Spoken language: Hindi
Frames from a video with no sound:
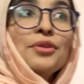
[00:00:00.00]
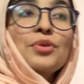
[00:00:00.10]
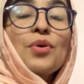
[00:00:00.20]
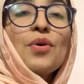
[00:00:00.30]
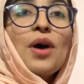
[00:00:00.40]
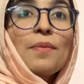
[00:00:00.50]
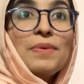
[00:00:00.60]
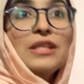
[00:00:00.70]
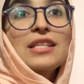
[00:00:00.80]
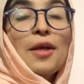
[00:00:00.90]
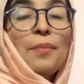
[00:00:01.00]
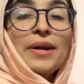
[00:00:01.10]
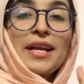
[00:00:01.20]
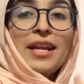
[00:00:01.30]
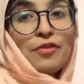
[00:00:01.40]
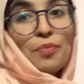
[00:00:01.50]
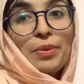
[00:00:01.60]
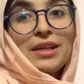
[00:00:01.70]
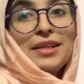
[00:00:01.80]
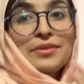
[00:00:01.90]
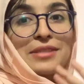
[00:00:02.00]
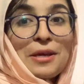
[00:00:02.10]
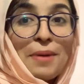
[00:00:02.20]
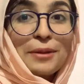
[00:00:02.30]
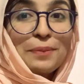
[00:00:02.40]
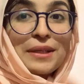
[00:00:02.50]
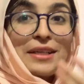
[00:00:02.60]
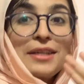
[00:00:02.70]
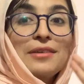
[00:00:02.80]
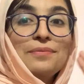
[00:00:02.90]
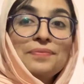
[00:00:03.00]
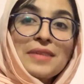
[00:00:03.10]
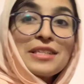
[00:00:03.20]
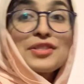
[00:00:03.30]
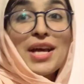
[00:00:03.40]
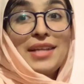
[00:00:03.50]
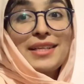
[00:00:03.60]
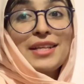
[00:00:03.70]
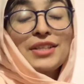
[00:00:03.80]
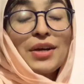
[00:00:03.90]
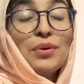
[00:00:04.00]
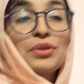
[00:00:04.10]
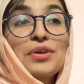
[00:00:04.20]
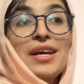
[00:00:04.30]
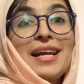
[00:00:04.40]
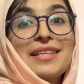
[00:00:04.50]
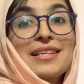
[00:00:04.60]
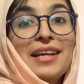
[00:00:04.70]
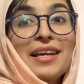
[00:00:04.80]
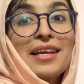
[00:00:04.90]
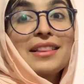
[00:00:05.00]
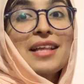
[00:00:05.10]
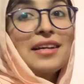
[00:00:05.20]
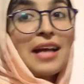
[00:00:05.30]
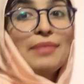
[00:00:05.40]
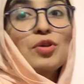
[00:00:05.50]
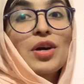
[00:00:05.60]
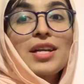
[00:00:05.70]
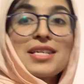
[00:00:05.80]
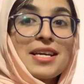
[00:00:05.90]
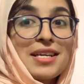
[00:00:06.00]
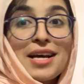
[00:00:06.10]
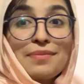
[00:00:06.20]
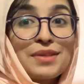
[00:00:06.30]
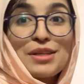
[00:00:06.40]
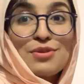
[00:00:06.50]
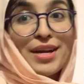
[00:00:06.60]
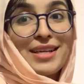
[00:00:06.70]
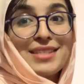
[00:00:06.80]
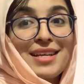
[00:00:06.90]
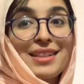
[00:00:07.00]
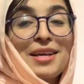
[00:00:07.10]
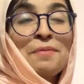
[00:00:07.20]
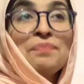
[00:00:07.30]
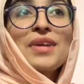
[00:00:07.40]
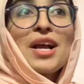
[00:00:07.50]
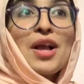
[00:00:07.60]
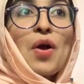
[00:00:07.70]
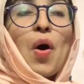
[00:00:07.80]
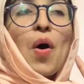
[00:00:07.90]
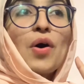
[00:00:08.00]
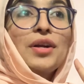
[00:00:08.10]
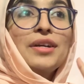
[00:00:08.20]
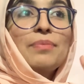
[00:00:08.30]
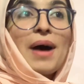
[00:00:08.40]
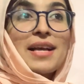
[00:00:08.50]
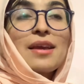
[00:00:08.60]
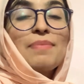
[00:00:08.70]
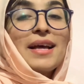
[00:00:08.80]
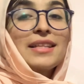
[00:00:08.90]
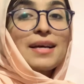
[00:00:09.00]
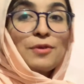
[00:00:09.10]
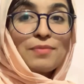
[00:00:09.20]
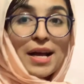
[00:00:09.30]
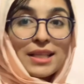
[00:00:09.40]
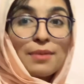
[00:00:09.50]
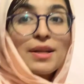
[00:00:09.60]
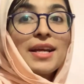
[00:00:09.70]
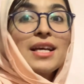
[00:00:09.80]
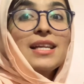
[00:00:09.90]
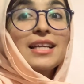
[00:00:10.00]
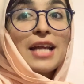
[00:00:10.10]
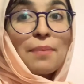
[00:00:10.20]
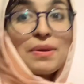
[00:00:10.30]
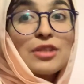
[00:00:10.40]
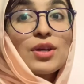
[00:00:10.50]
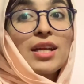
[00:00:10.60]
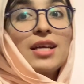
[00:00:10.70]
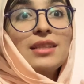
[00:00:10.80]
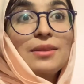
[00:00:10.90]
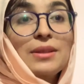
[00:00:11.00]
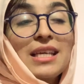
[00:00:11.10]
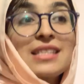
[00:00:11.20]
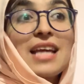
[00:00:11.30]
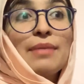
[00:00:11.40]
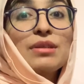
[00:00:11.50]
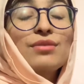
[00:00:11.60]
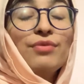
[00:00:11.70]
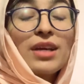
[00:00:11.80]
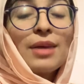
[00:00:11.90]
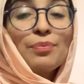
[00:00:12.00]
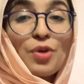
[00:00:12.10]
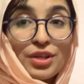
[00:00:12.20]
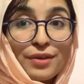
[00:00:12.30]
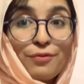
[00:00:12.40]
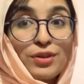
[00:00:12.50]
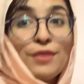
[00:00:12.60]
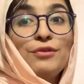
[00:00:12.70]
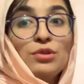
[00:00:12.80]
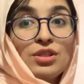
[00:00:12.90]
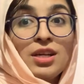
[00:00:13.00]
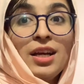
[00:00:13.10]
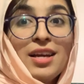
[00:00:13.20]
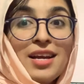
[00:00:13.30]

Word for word: तो अभी जितना पढ़ना है ना वो पढ़ लें उसके बाद फिर इन ताला ये खुद को रियलाइज करें कि इतना टाइम होगा ना कि आराम से इंजॉय कर सकते हैं और बाकी के प्लान्स आप लोग बात के बनाएगा लेकिन अभी जो है ना दिस टाइम इज़ वेरी इंपॉर्टेंट फॉर द फ्यूचर